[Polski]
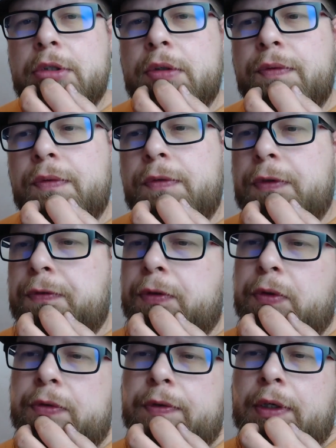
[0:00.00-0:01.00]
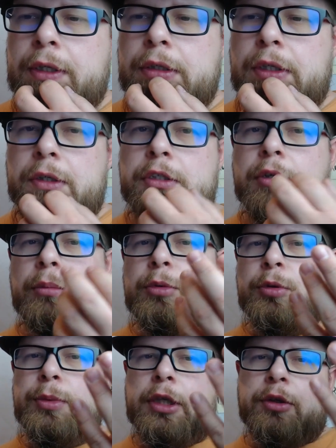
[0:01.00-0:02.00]
myślę, wywoływane, tylko trzeba
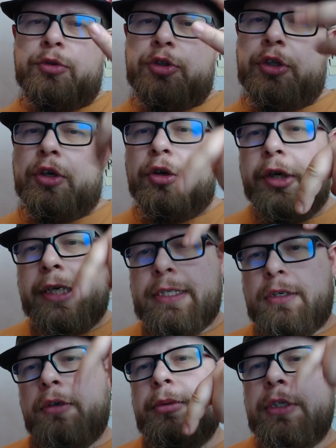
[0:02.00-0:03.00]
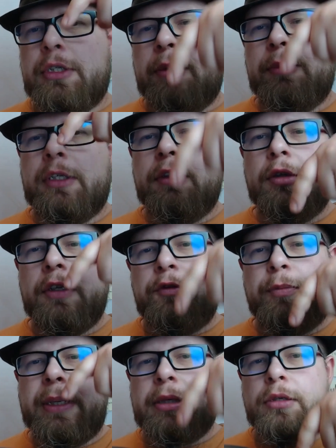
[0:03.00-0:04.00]
byłoby jakąś ikonkę zrobić tam na
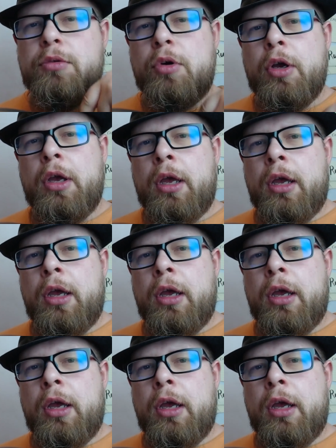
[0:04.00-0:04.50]
dole w pasku.